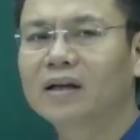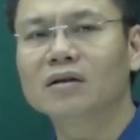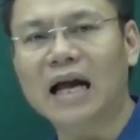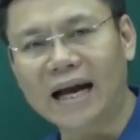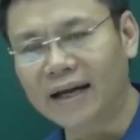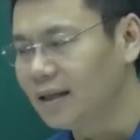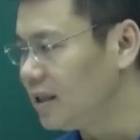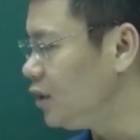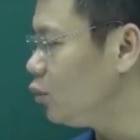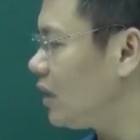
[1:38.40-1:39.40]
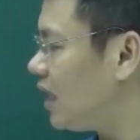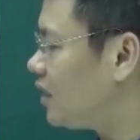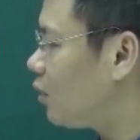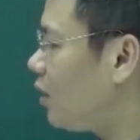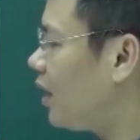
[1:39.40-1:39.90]
mạch cực đại ấy, thì chúng ta
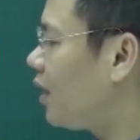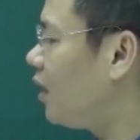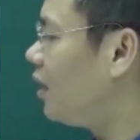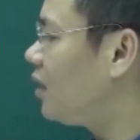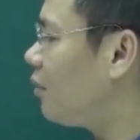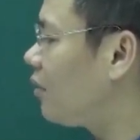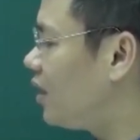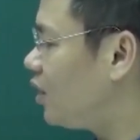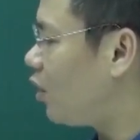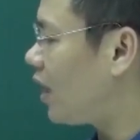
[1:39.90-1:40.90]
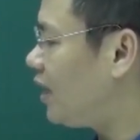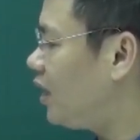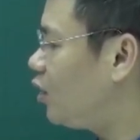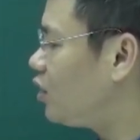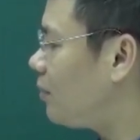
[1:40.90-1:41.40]
sẽ có cái r lớn cộng r nhỏ này
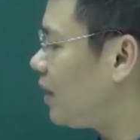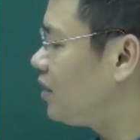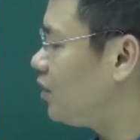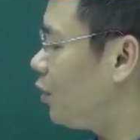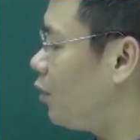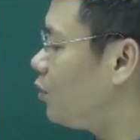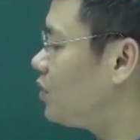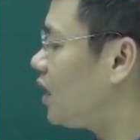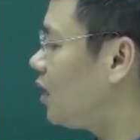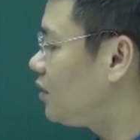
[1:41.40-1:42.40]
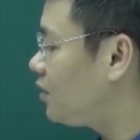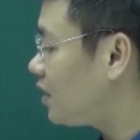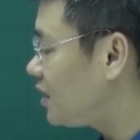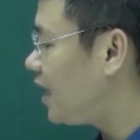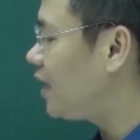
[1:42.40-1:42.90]
thì nó sẽ bằng trị tuyệt đối của z zl
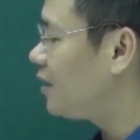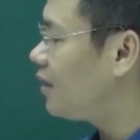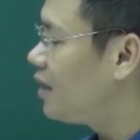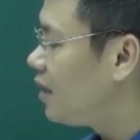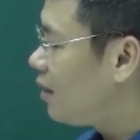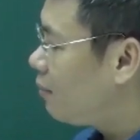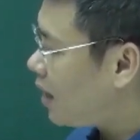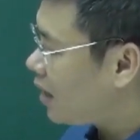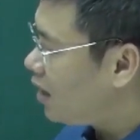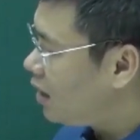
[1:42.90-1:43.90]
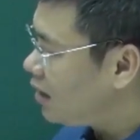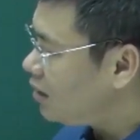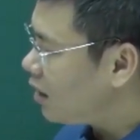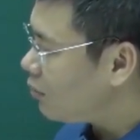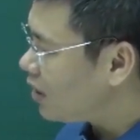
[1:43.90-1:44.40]
trừ c mà r
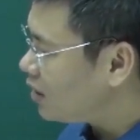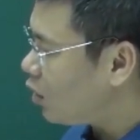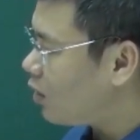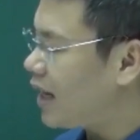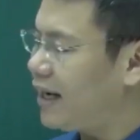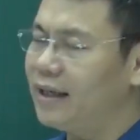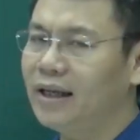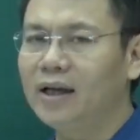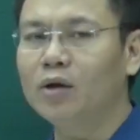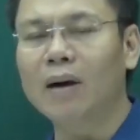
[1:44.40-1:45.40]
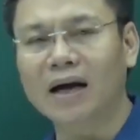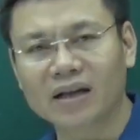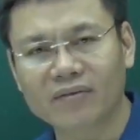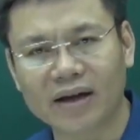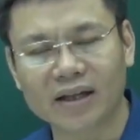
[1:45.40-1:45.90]
lớn cộng r nhỏ này thì nó
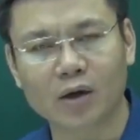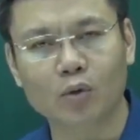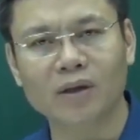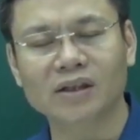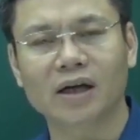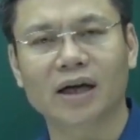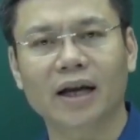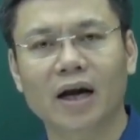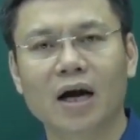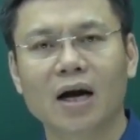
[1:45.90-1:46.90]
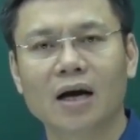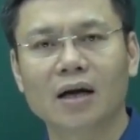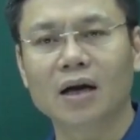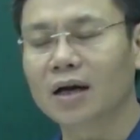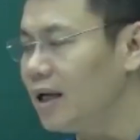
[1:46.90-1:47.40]
bằng như vậy thì lúc bây giờ cái r
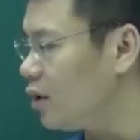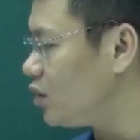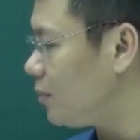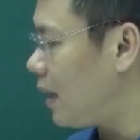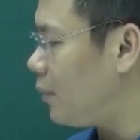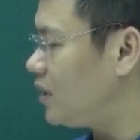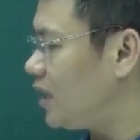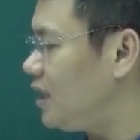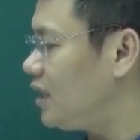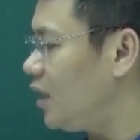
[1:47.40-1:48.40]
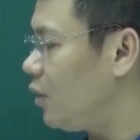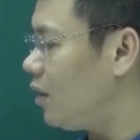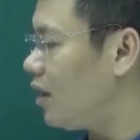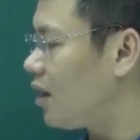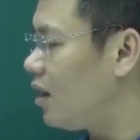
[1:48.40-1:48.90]
lớn này nó sẽ bằng một giá trị thầy
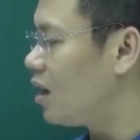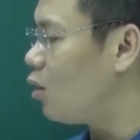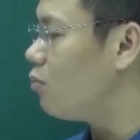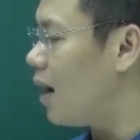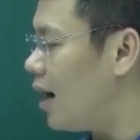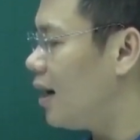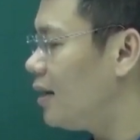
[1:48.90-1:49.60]
gọi là r không m